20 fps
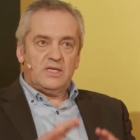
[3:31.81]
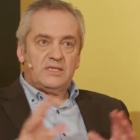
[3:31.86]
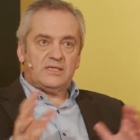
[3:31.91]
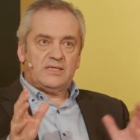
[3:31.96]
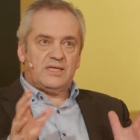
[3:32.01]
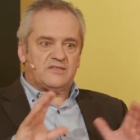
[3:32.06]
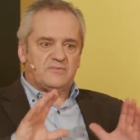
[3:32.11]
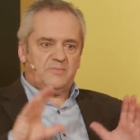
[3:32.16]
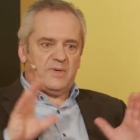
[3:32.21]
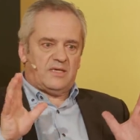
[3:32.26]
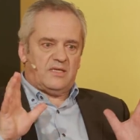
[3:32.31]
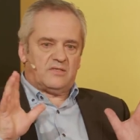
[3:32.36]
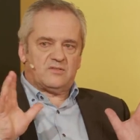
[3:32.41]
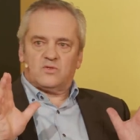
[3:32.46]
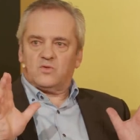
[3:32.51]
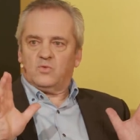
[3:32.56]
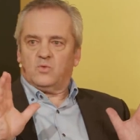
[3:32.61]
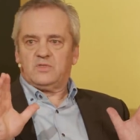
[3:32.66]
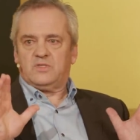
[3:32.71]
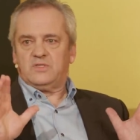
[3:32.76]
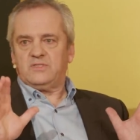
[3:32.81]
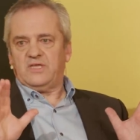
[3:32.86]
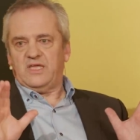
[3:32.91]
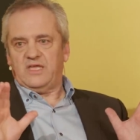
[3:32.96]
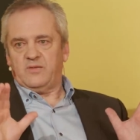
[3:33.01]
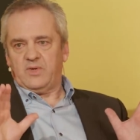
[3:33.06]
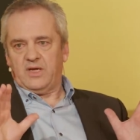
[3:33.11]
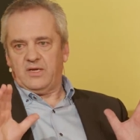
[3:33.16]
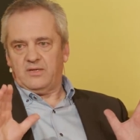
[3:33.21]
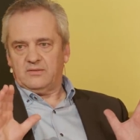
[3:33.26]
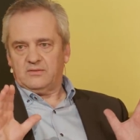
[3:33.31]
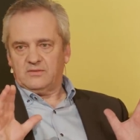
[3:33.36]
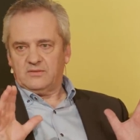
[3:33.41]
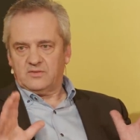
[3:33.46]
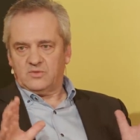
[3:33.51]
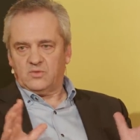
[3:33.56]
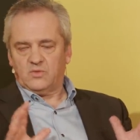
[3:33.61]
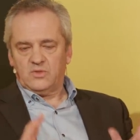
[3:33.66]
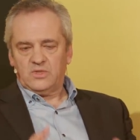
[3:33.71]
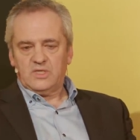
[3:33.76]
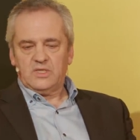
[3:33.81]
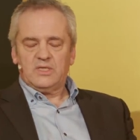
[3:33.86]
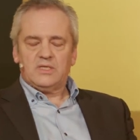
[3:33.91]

Das war das große Thema. So,